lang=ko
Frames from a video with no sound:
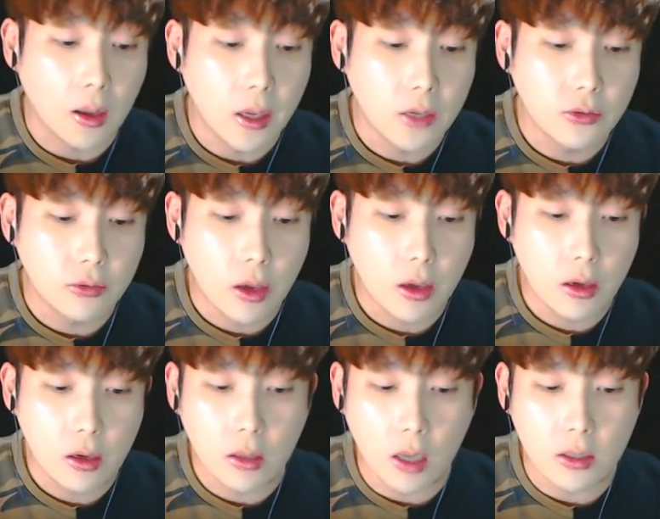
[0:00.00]
이
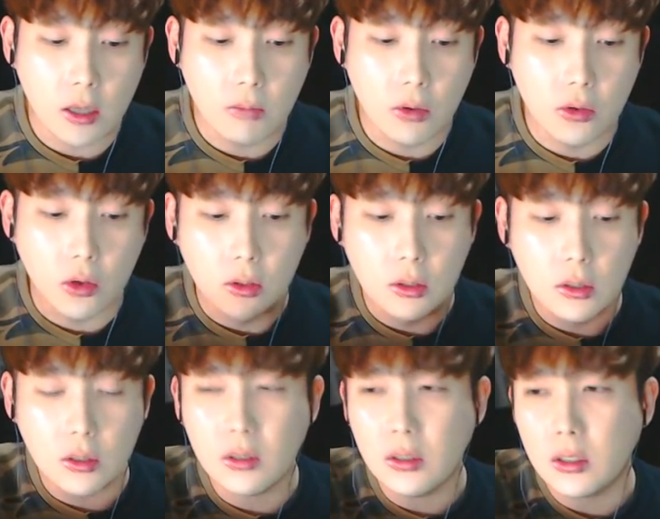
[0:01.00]
와중에 다시 한번
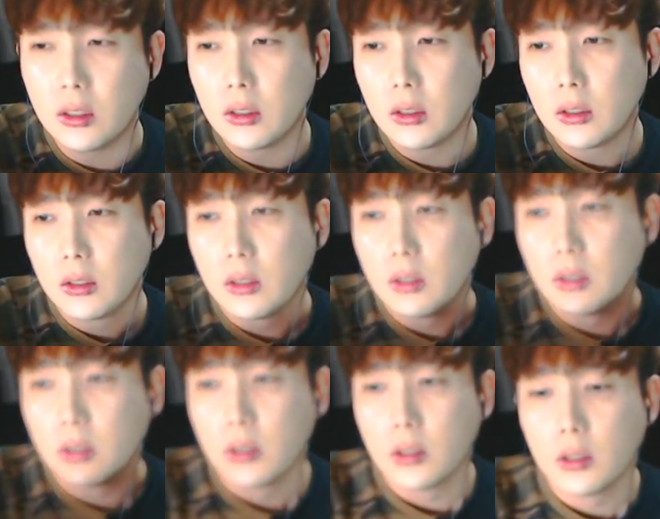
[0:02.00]
저는
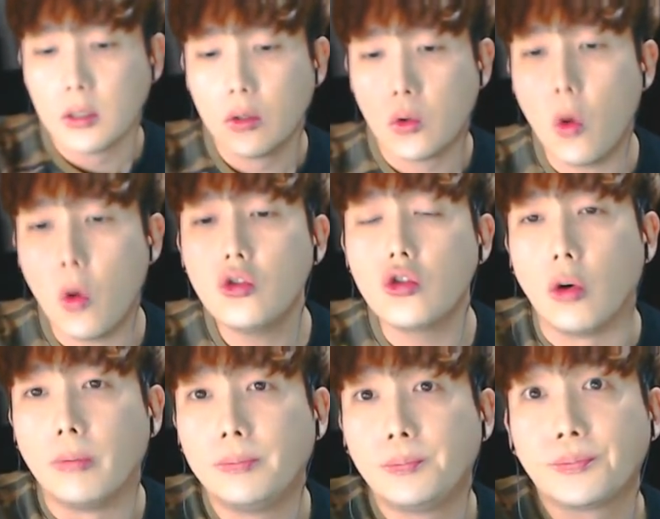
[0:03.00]

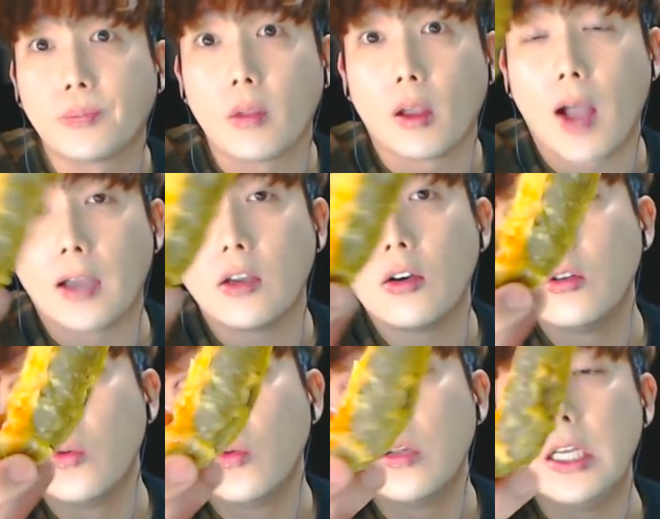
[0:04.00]
고추. 가격은 오늘